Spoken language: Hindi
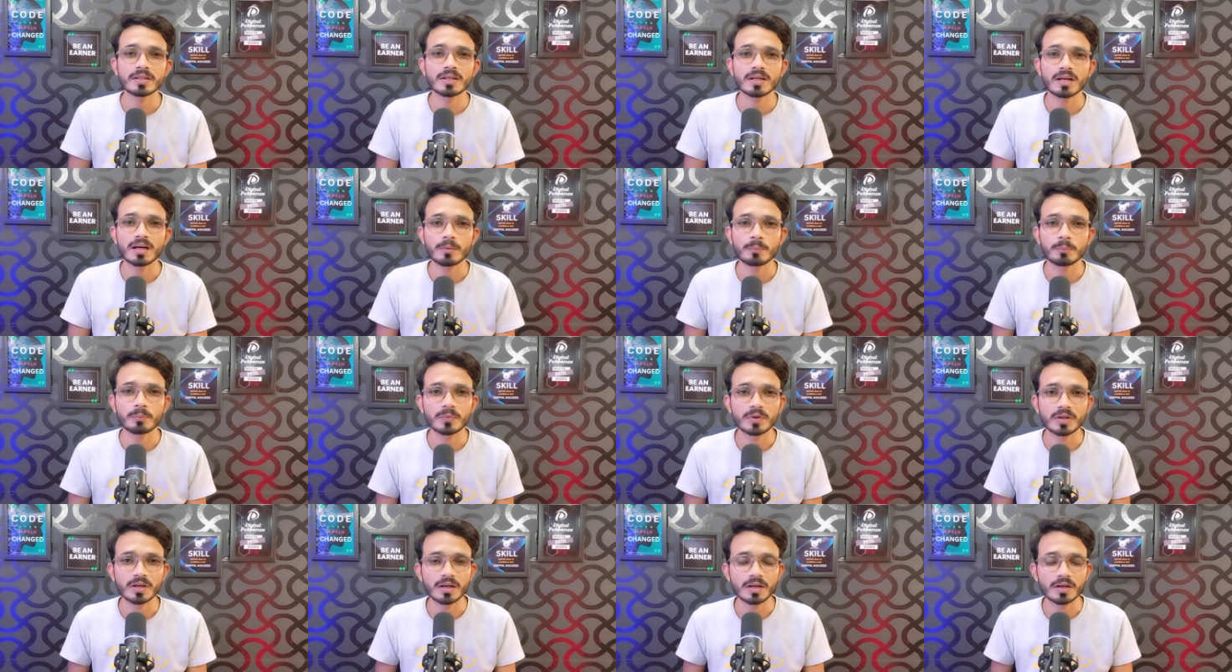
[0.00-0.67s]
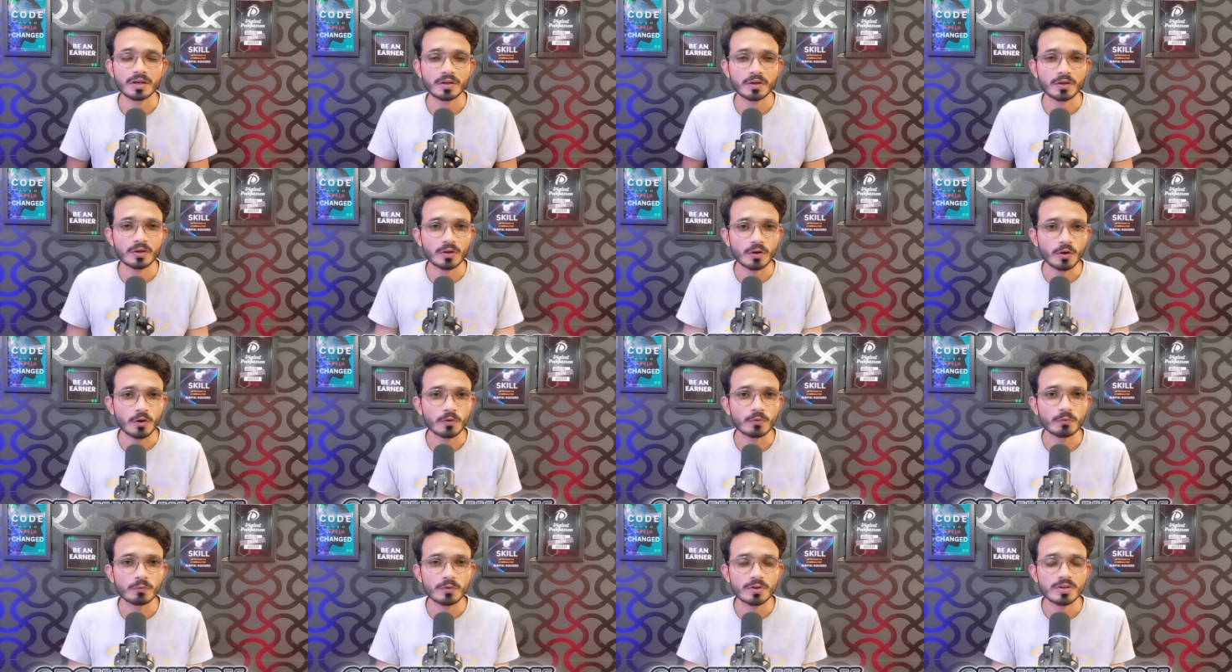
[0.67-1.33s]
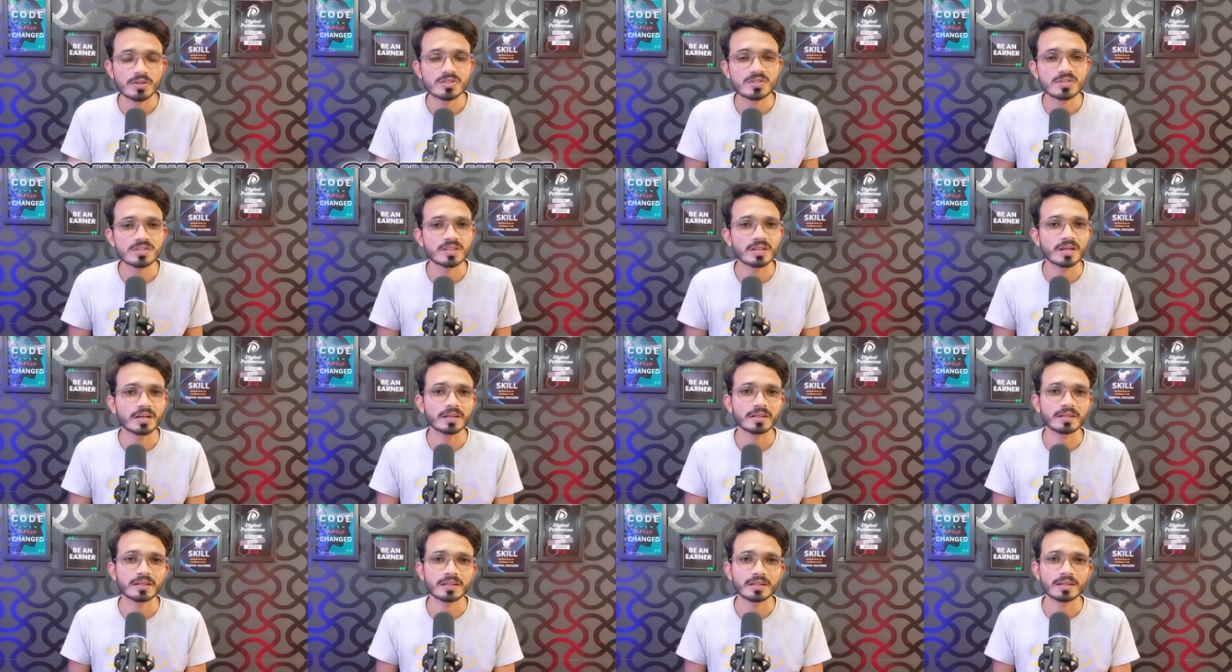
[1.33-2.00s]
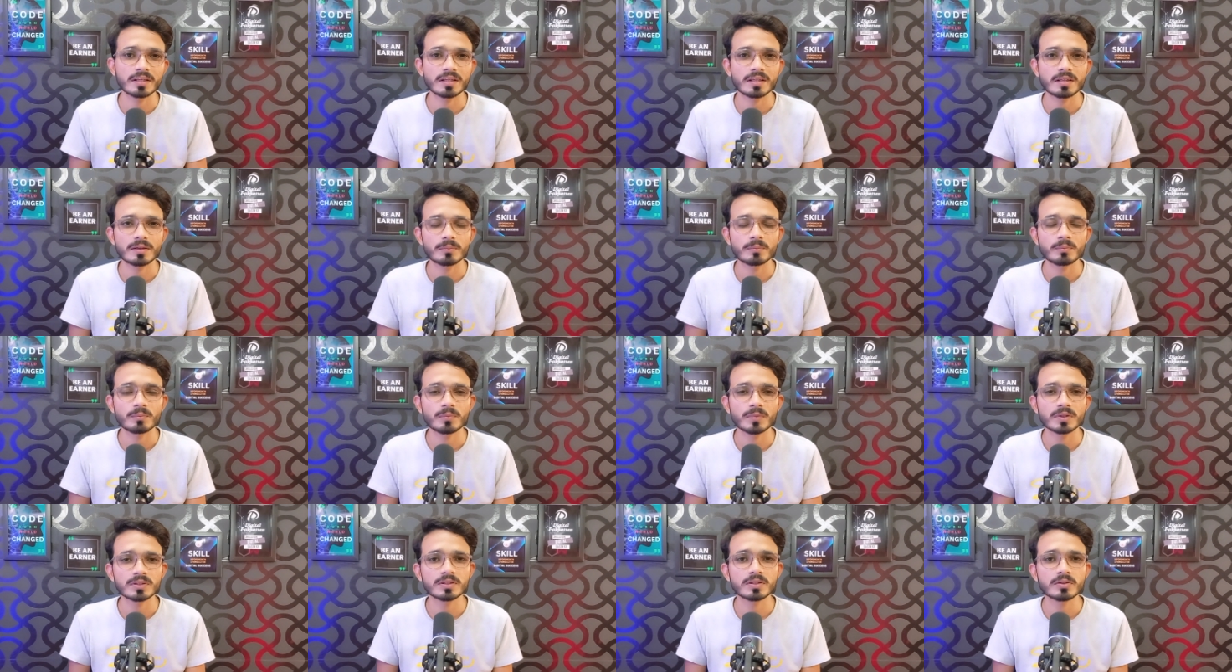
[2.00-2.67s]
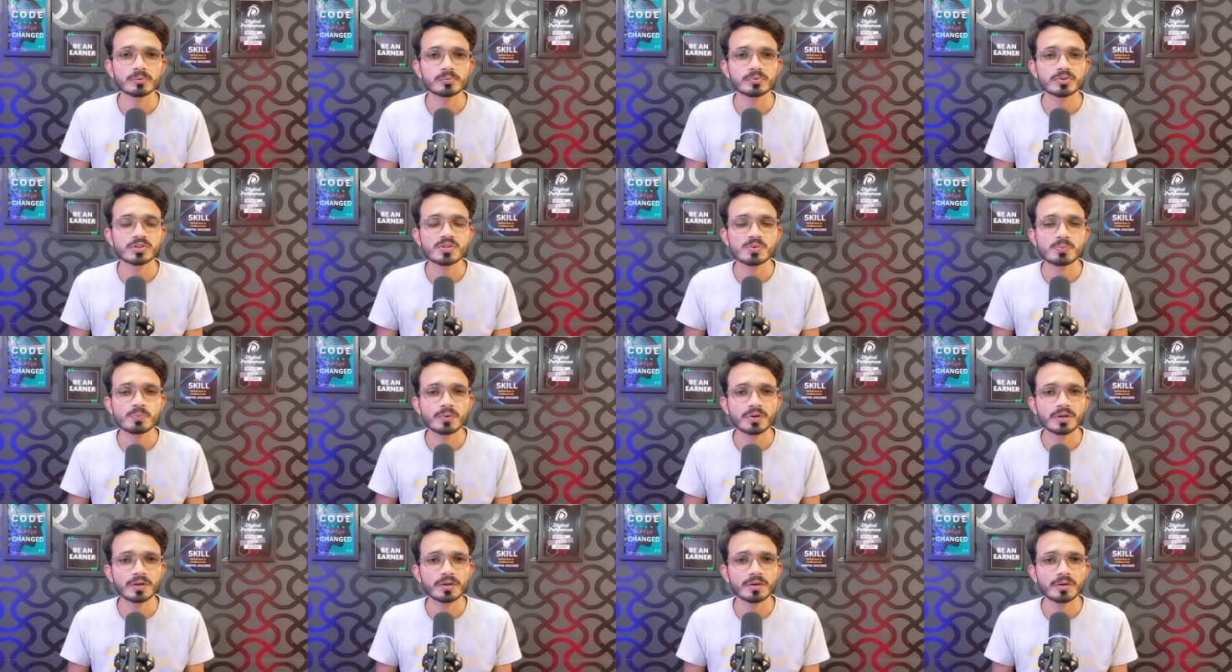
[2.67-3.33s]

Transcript: अपना ग्राउंड वर्क तैयार करेंगे मतलब जिसमें